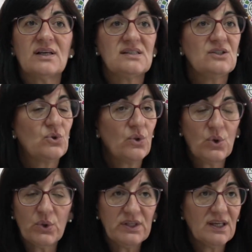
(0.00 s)
casi
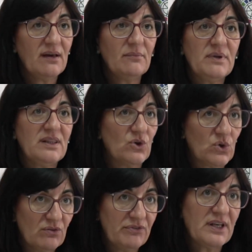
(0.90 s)
todos los días
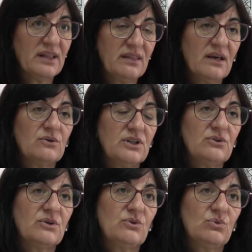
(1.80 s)
videoconferencia con
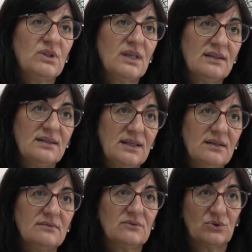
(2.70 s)
estos
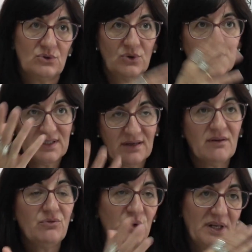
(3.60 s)
estudiantes con los que
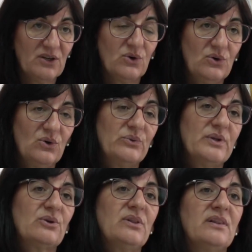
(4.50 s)
estaban fuera y con los
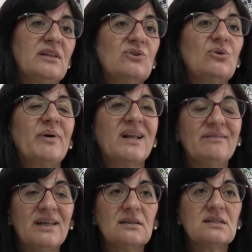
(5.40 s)
nuestros de dentro
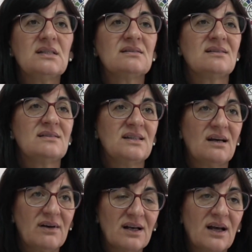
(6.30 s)
para ver si
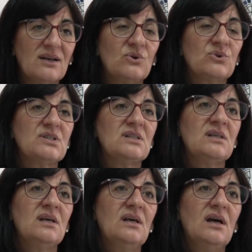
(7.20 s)
necesitaban algo,
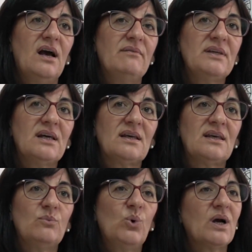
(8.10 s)
si había
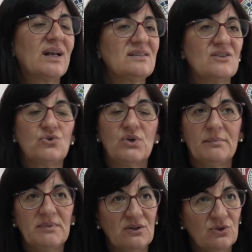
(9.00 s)
que buscar
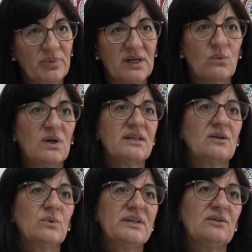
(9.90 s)
asesoramiento para
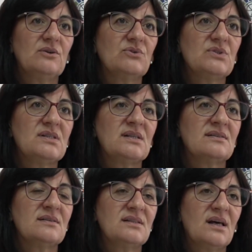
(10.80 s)
cualquier cuestión, si se
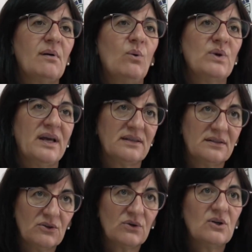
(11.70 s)
necesitaba una
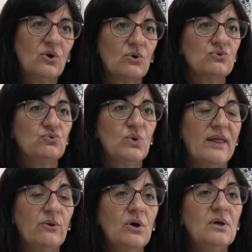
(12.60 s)
gestión en los
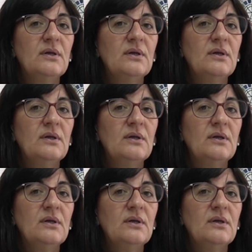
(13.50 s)
consulados,